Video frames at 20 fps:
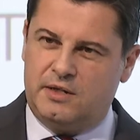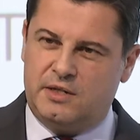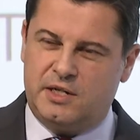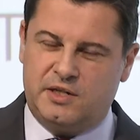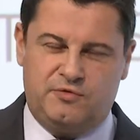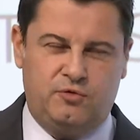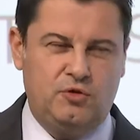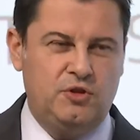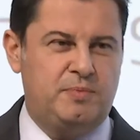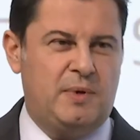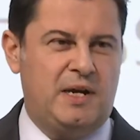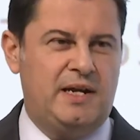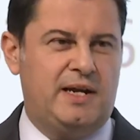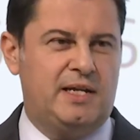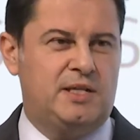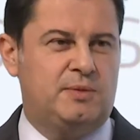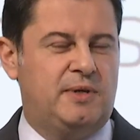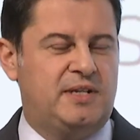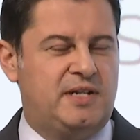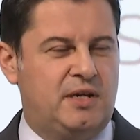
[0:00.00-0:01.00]
Das
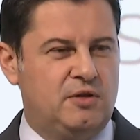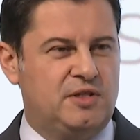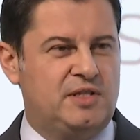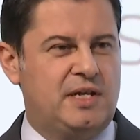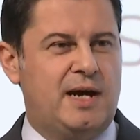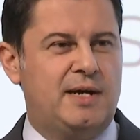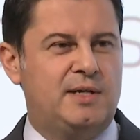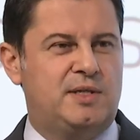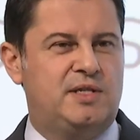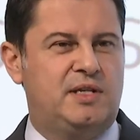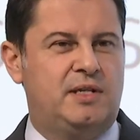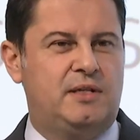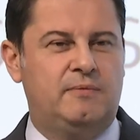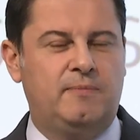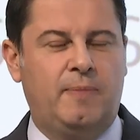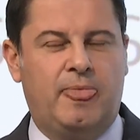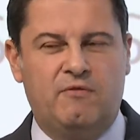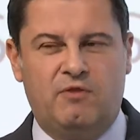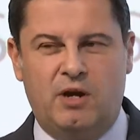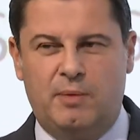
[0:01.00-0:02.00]
Fußballjahr
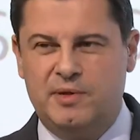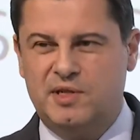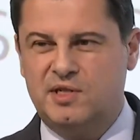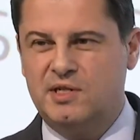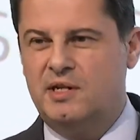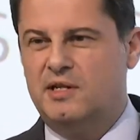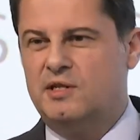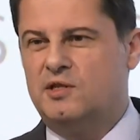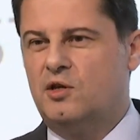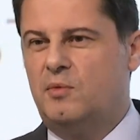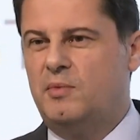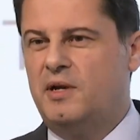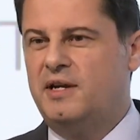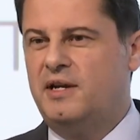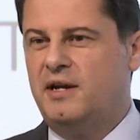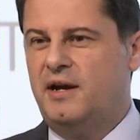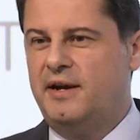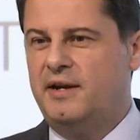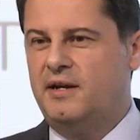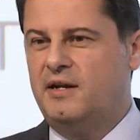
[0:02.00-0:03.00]
2018 war bis in den Sommer
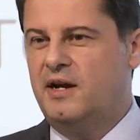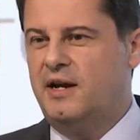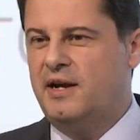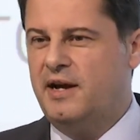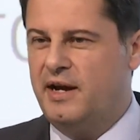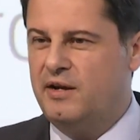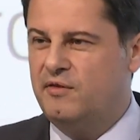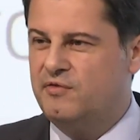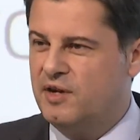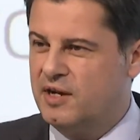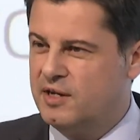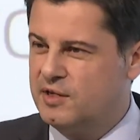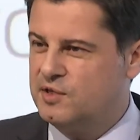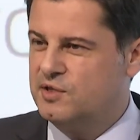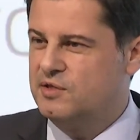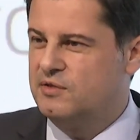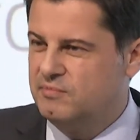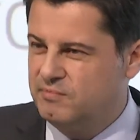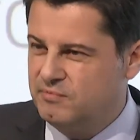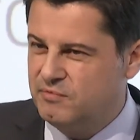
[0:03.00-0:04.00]
hinein kein
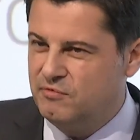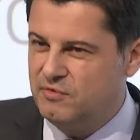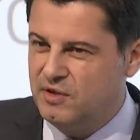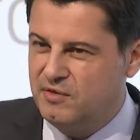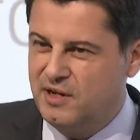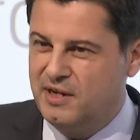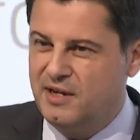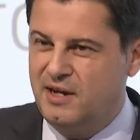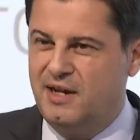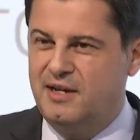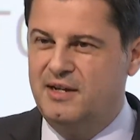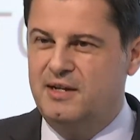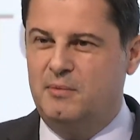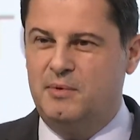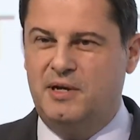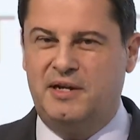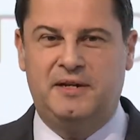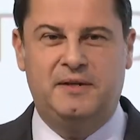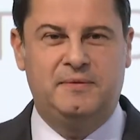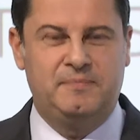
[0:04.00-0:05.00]
einfaches. Wir waren ja alle
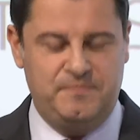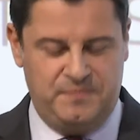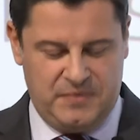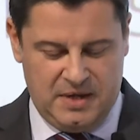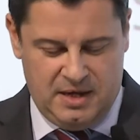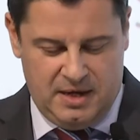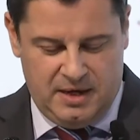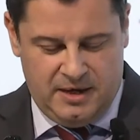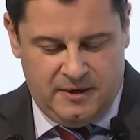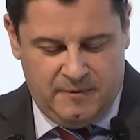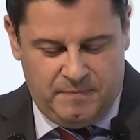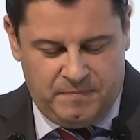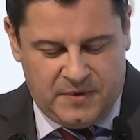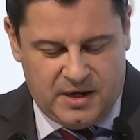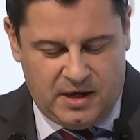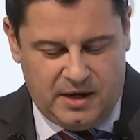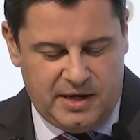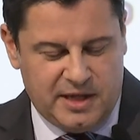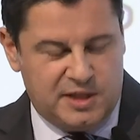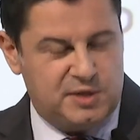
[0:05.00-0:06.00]
dabei.
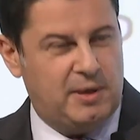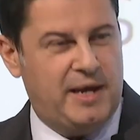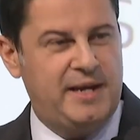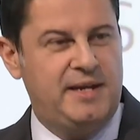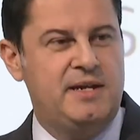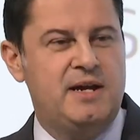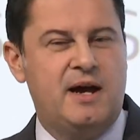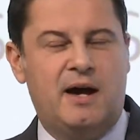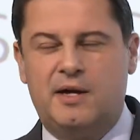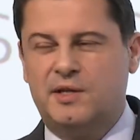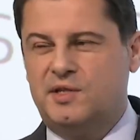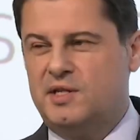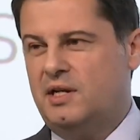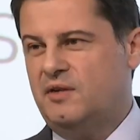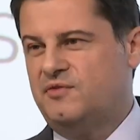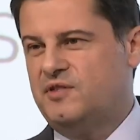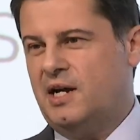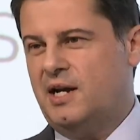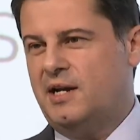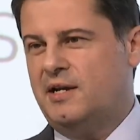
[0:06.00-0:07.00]
In der zweiten
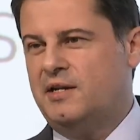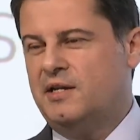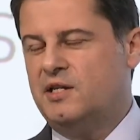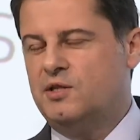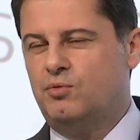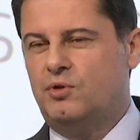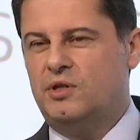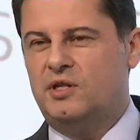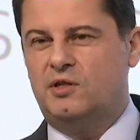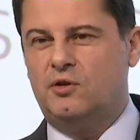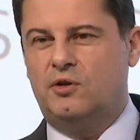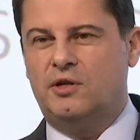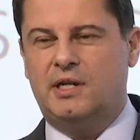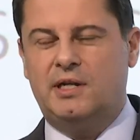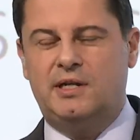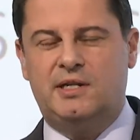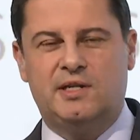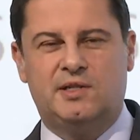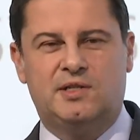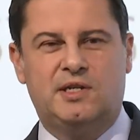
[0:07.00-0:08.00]
Jahreshälfte allerdings wurde
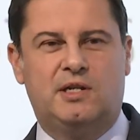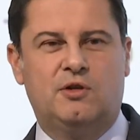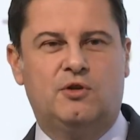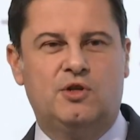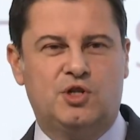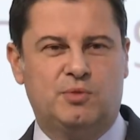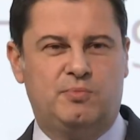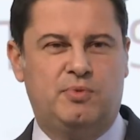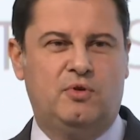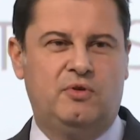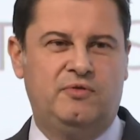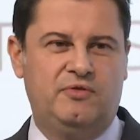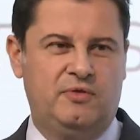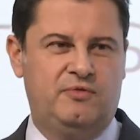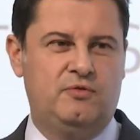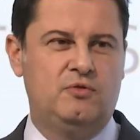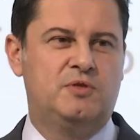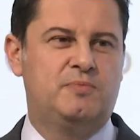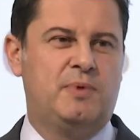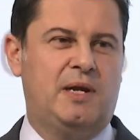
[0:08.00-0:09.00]
deutlich, dass der deutsche
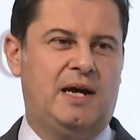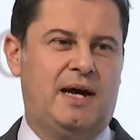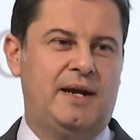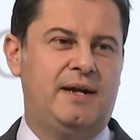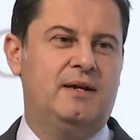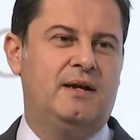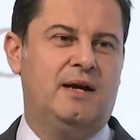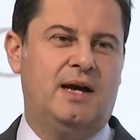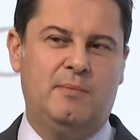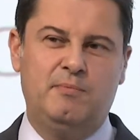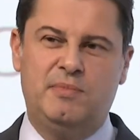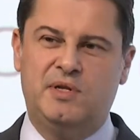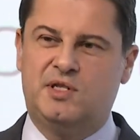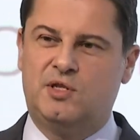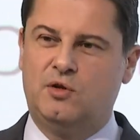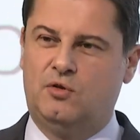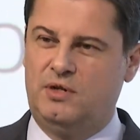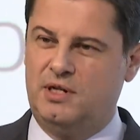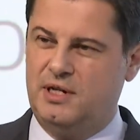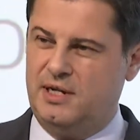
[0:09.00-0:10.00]
Profifußball andere
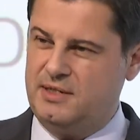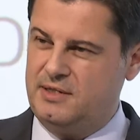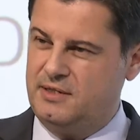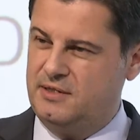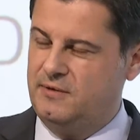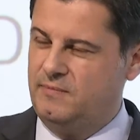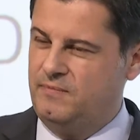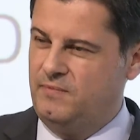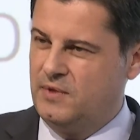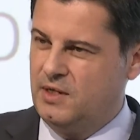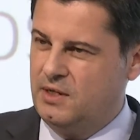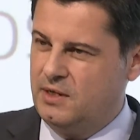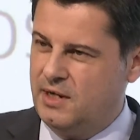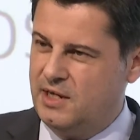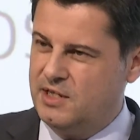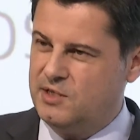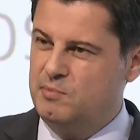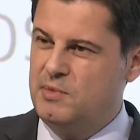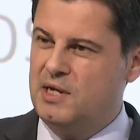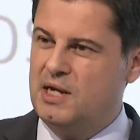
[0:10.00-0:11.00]
Ambitionen hat
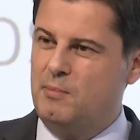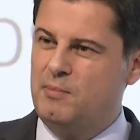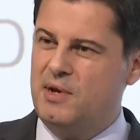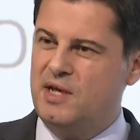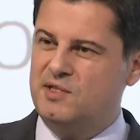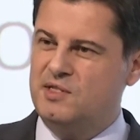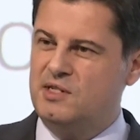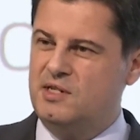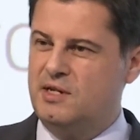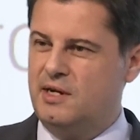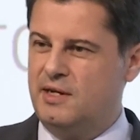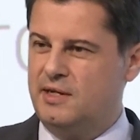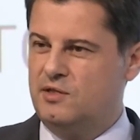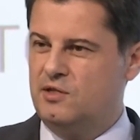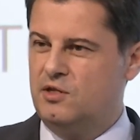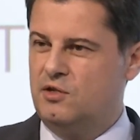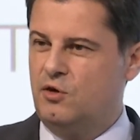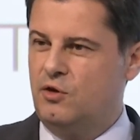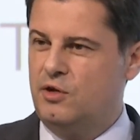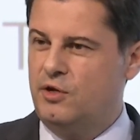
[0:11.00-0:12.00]
als Mittelmäßigkeit
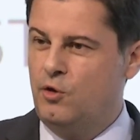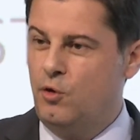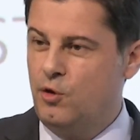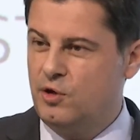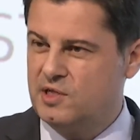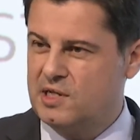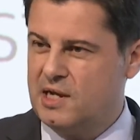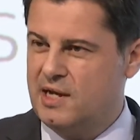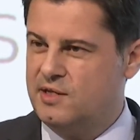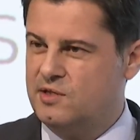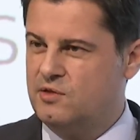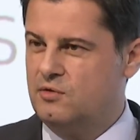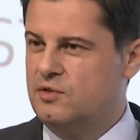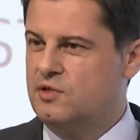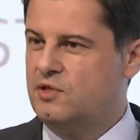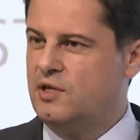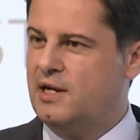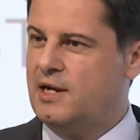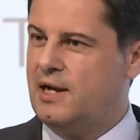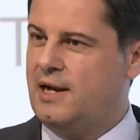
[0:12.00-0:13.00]
zur neuen
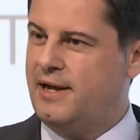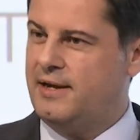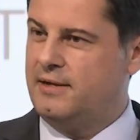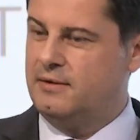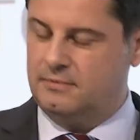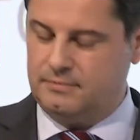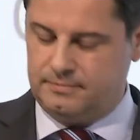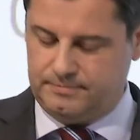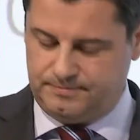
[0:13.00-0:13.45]
Höchstleistung zu erklären.